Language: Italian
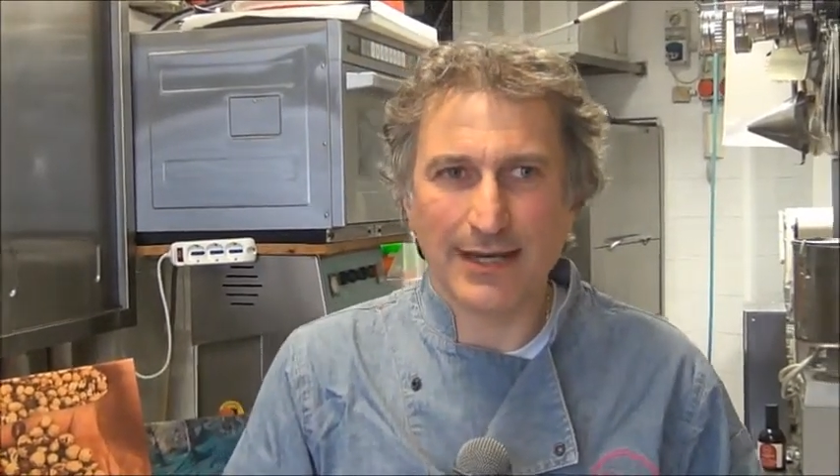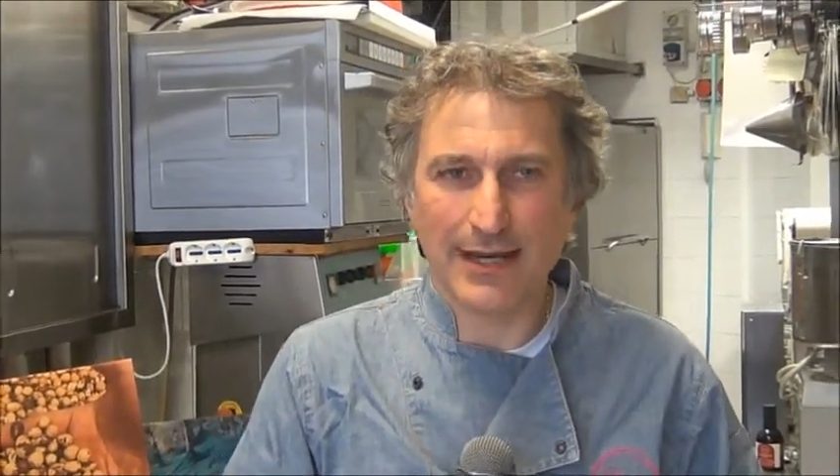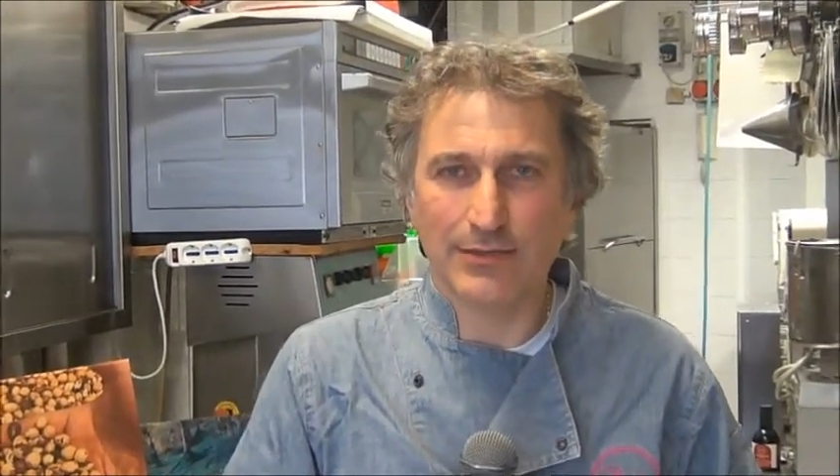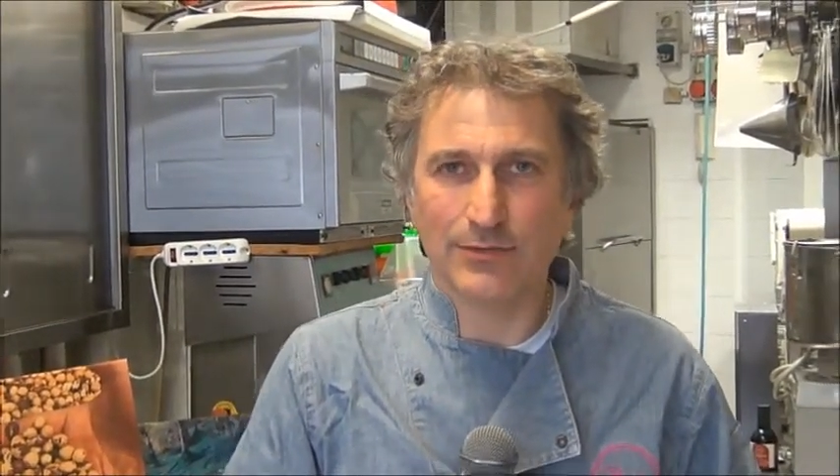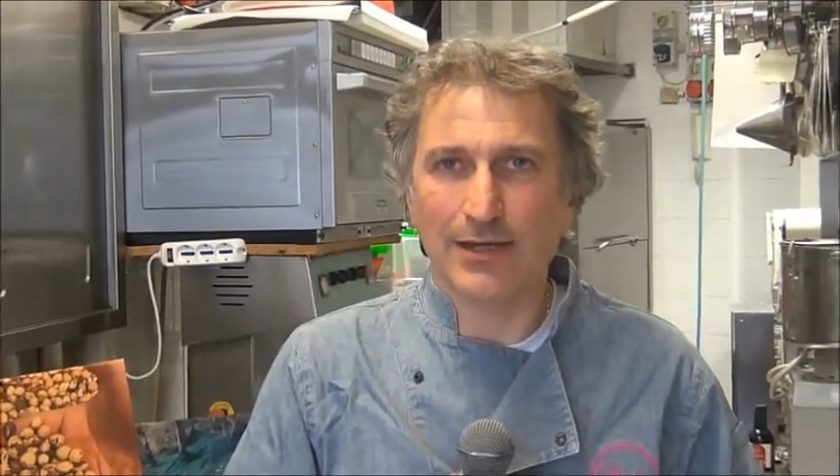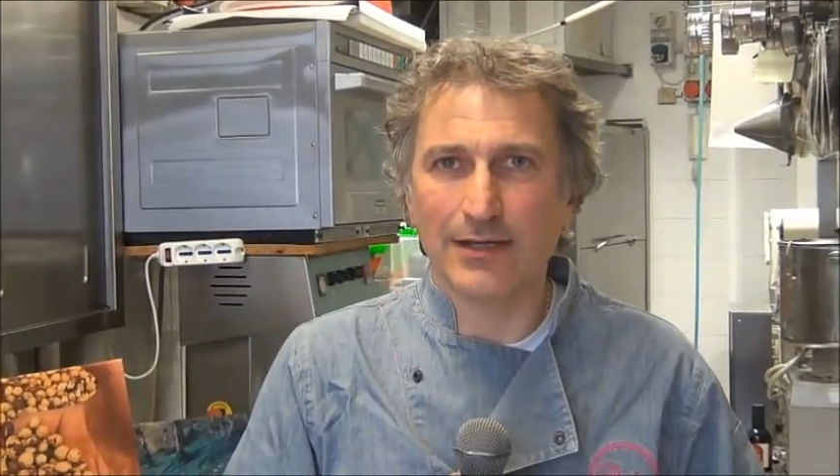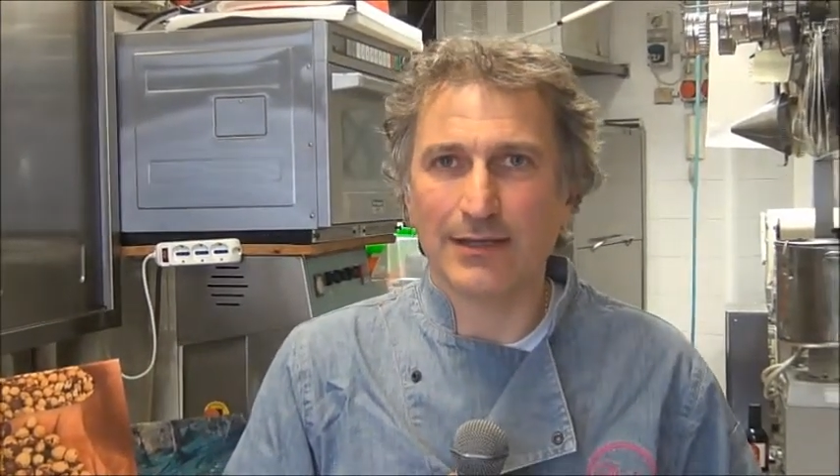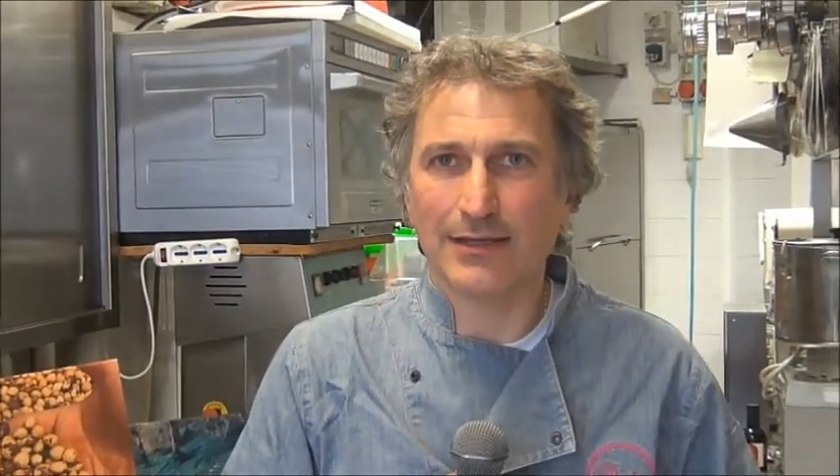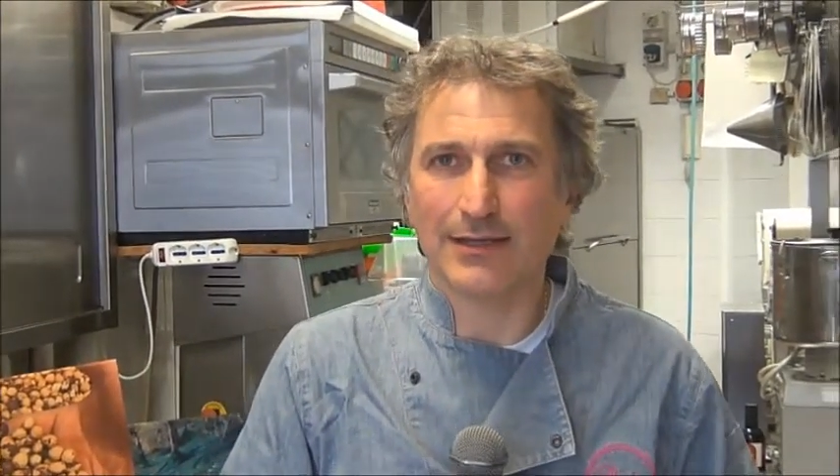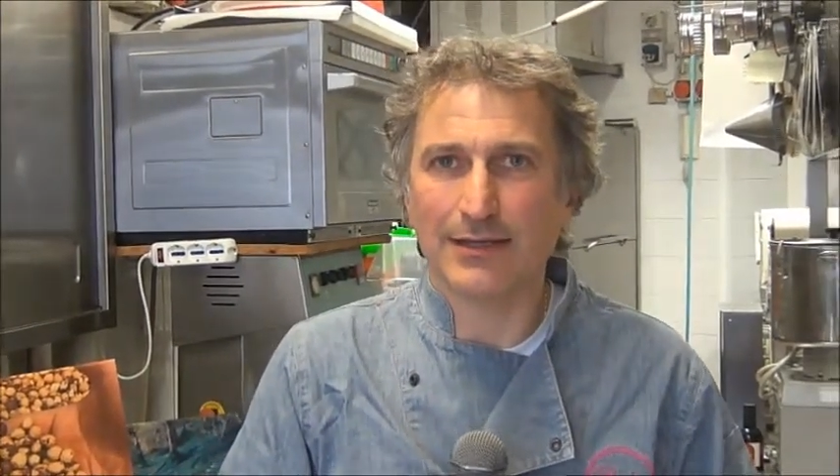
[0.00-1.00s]
è nato
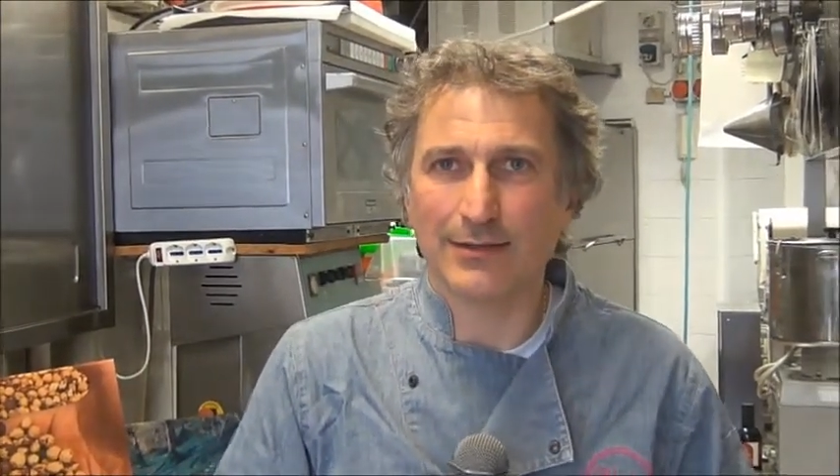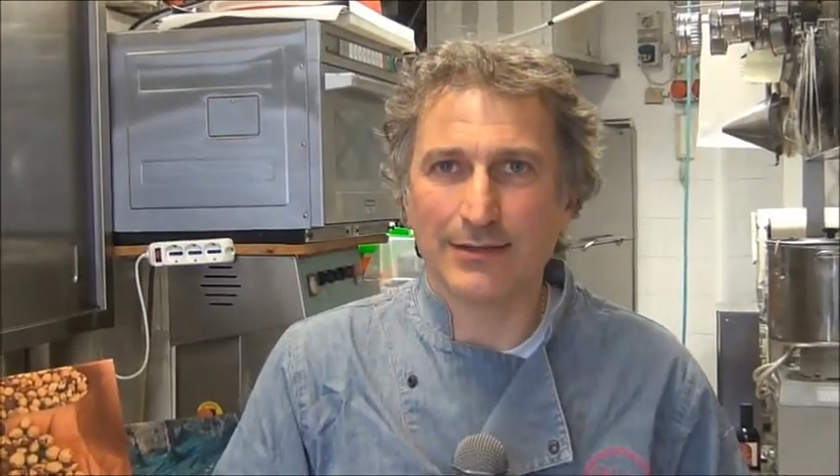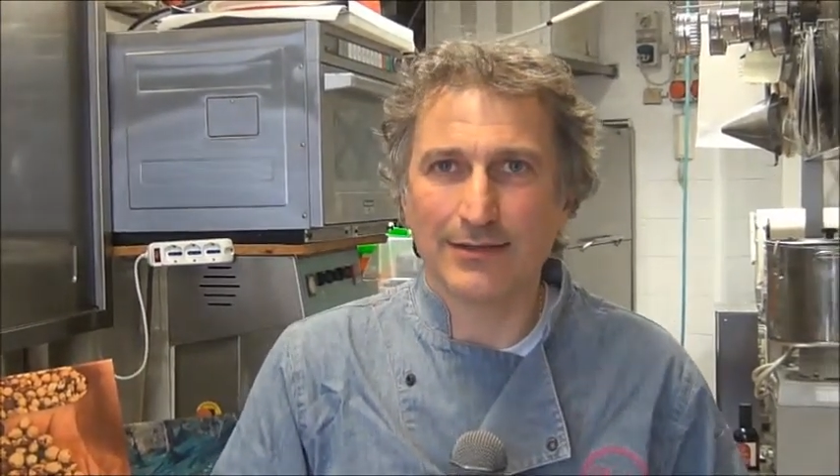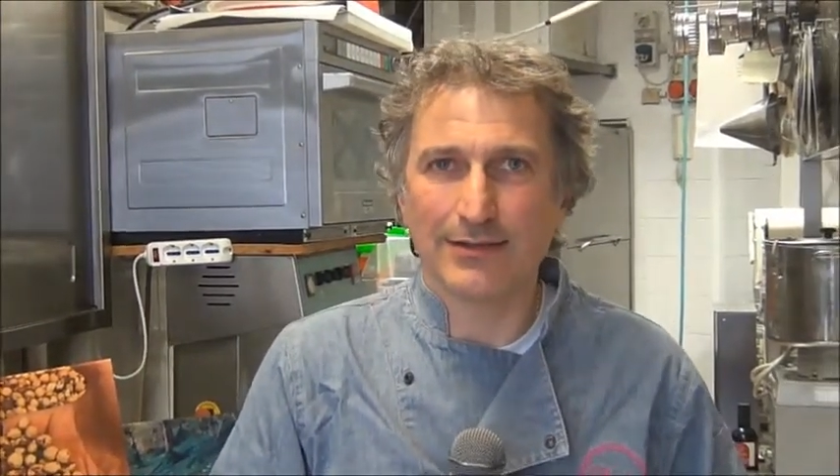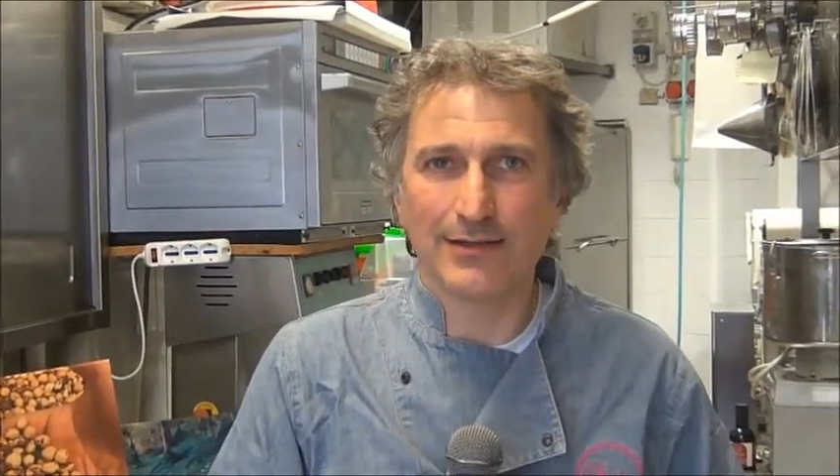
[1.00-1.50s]
anche eh,